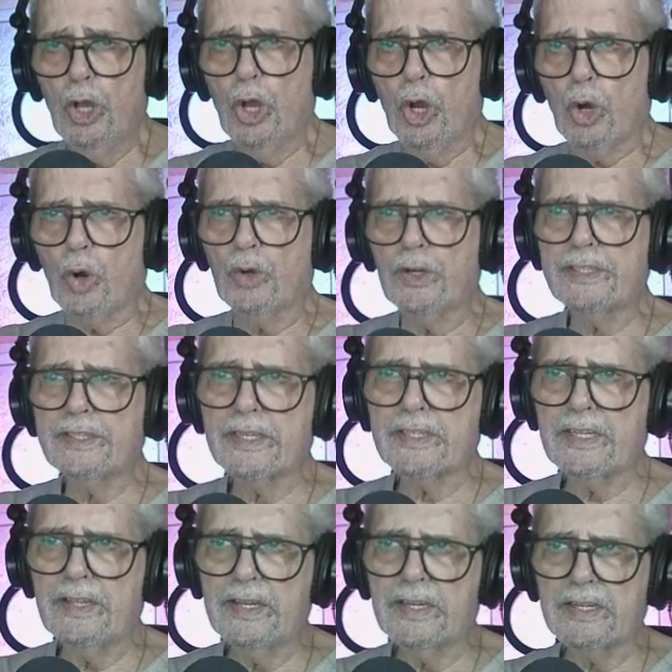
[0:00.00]
Con
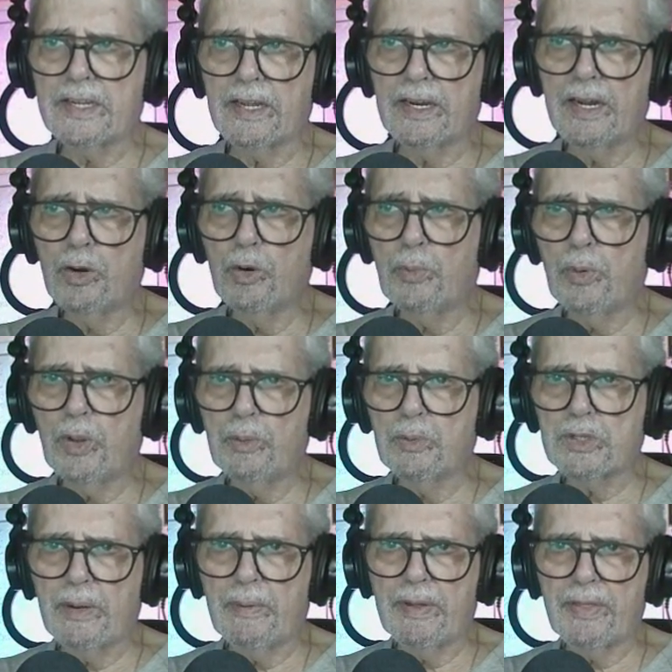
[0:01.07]
estas ideas en claro
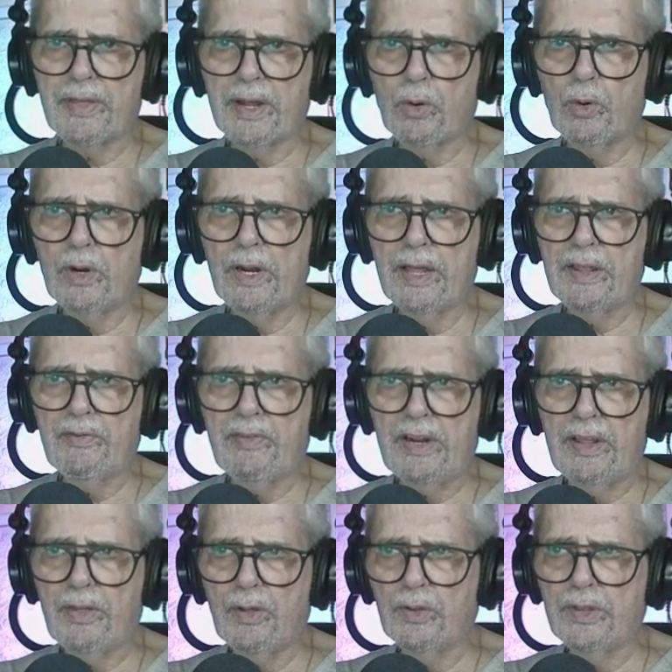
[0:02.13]
podemos avanzar con la
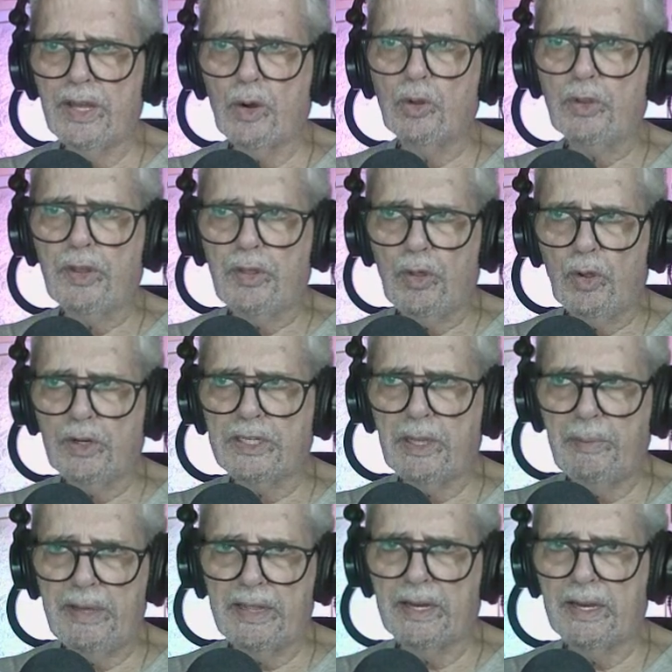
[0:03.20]
definición de condiciones de
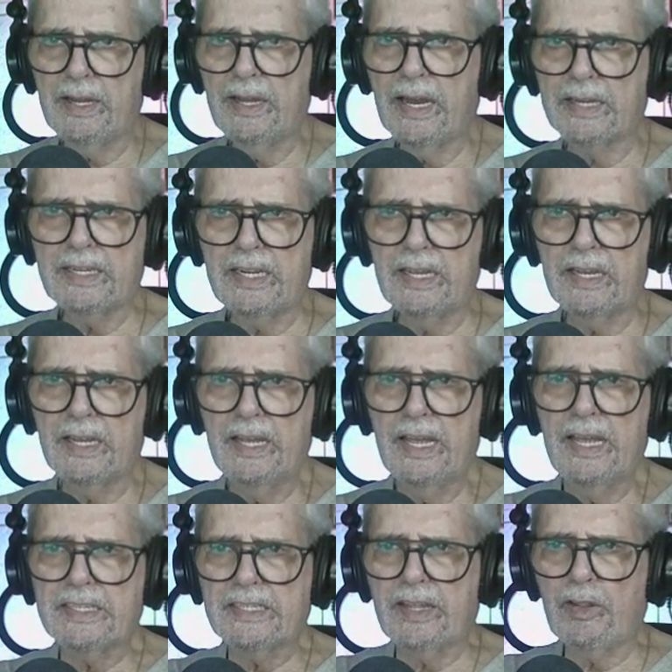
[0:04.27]
vida. Así,
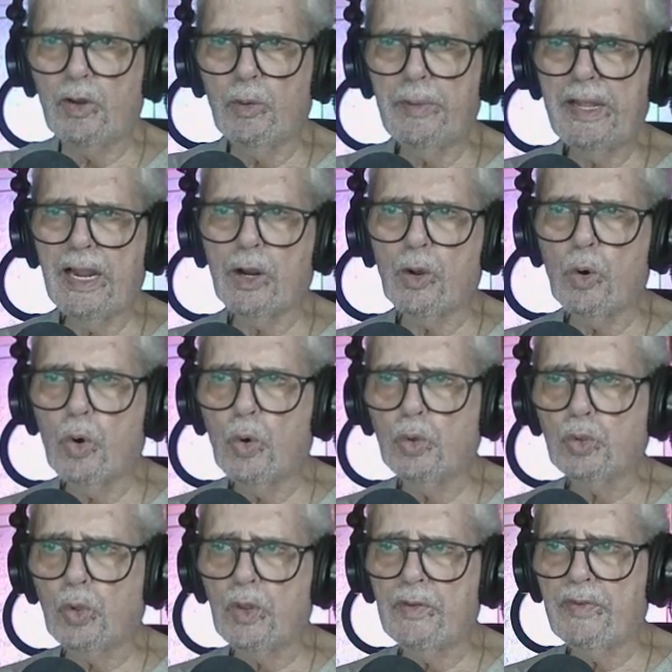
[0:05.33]
se denomina al
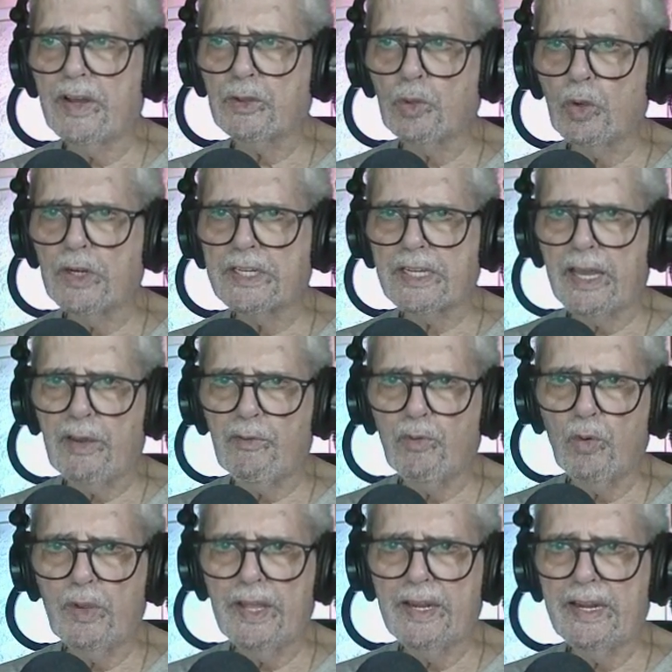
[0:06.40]
conjunto de factores que
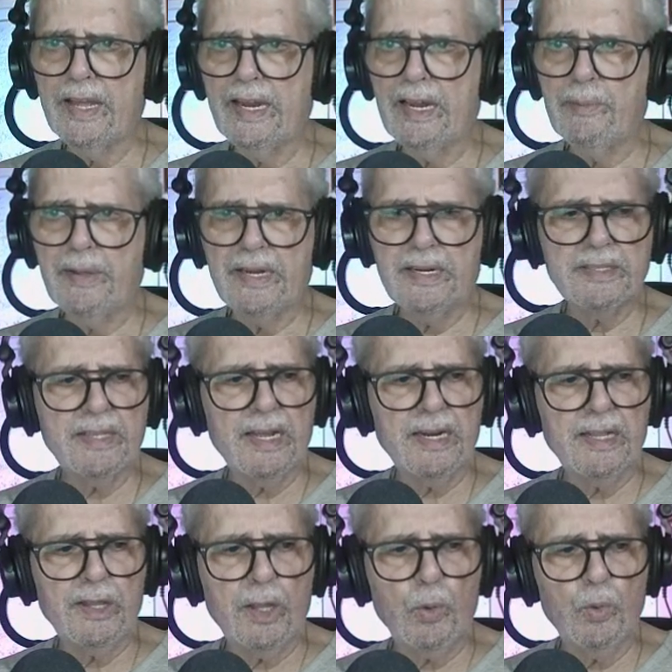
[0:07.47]
influyen en el
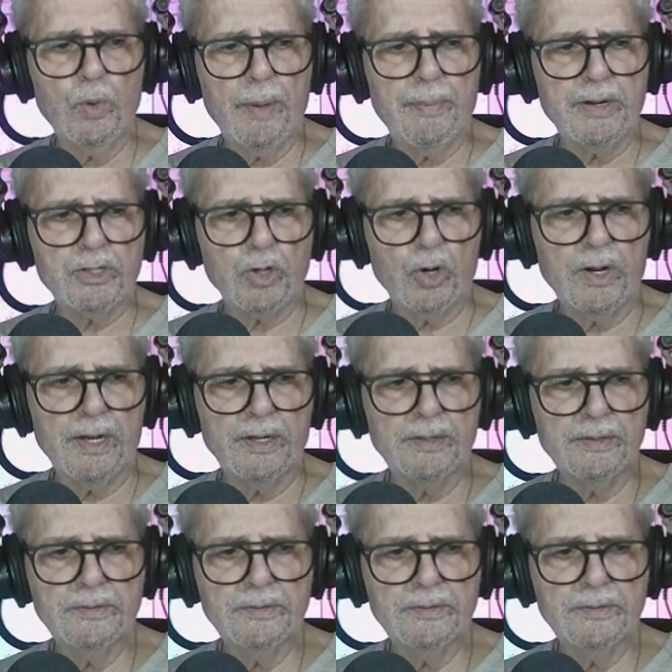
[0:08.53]
bienestar de una persona.